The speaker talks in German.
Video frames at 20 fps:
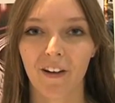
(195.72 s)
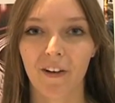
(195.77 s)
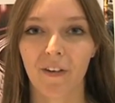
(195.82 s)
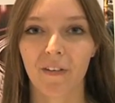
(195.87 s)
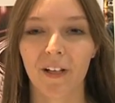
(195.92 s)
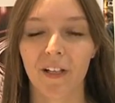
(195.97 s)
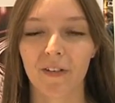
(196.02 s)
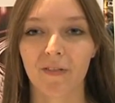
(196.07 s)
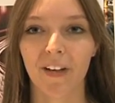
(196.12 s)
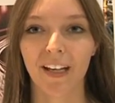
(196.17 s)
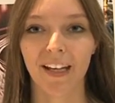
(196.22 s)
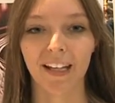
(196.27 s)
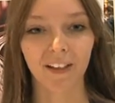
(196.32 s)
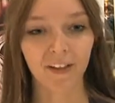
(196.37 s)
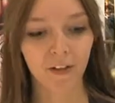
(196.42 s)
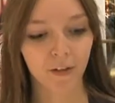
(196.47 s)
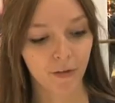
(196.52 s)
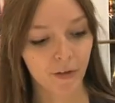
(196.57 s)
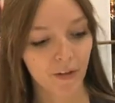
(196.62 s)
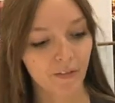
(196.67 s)
und es war echt
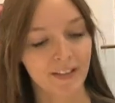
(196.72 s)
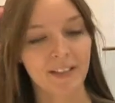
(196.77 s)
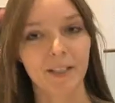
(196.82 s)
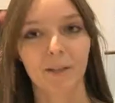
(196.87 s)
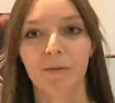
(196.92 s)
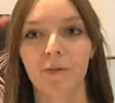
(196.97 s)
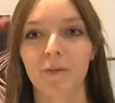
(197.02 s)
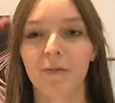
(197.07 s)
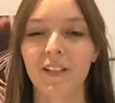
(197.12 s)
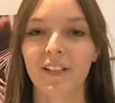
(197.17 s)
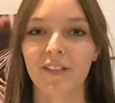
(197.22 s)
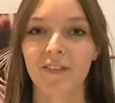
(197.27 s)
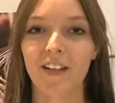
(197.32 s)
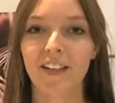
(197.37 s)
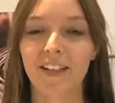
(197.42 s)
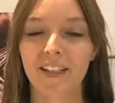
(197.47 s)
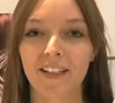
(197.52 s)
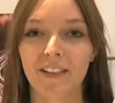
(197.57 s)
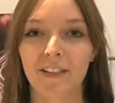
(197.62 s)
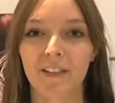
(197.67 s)
cool, wenn es am
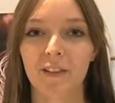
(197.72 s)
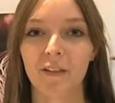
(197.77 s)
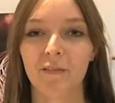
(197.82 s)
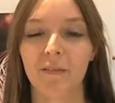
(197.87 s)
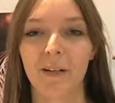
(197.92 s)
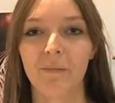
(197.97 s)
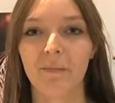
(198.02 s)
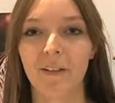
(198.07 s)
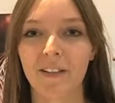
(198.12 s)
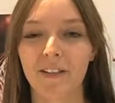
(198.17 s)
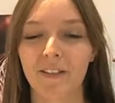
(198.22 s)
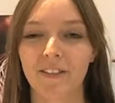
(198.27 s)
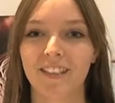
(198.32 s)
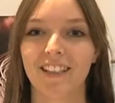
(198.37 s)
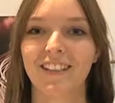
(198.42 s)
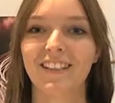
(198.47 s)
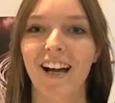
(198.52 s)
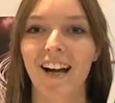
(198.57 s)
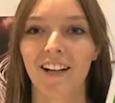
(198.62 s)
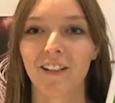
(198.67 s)
25. November zu
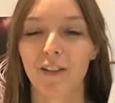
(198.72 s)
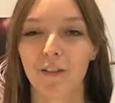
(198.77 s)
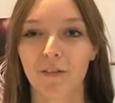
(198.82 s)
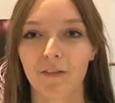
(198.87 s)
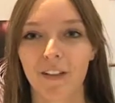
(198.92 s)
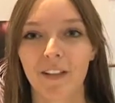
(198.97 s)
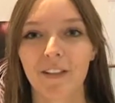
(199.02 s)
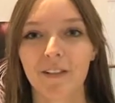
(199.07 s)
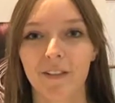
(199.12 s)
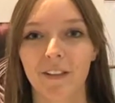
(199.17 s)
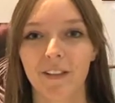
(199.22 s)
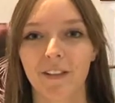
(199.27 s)
den Tag der Tür